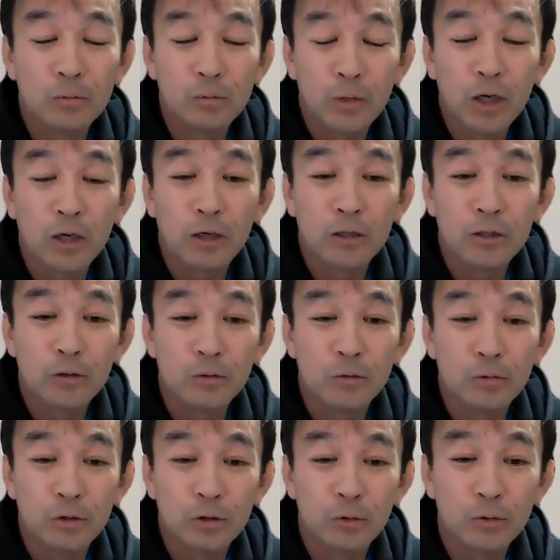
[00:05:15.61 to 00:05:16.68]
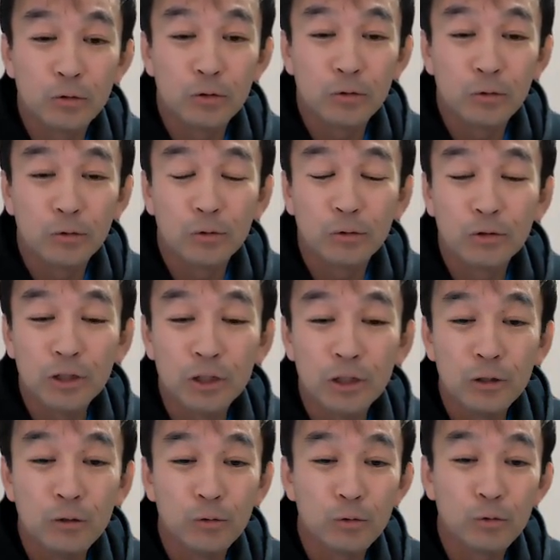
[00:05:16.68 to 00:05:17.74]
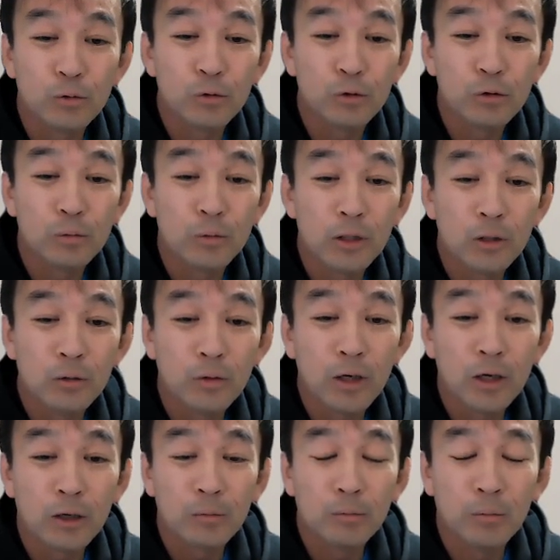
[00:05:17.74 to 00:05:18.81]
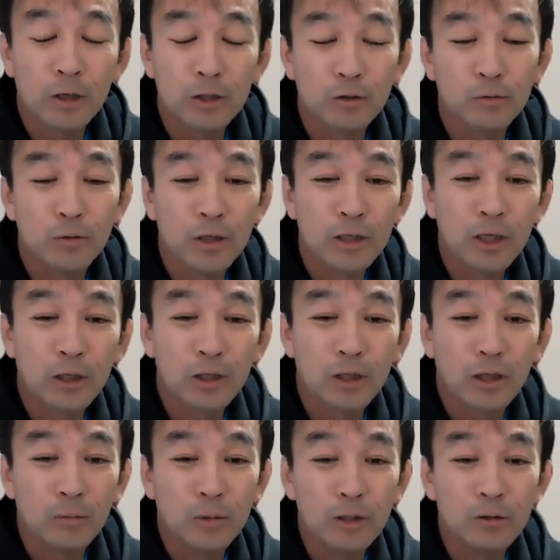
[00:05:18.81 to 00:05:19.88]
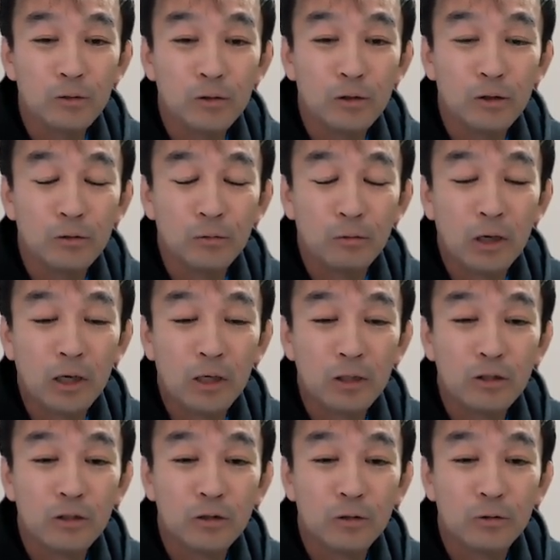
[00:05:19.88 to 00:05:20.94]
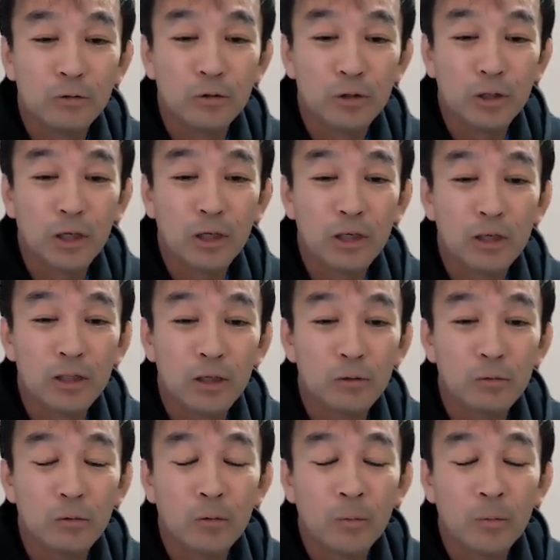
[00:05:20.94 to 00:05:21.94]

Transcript: まあその一つの区切りのところまではまずはやってみるっていうのが必要じゃないかな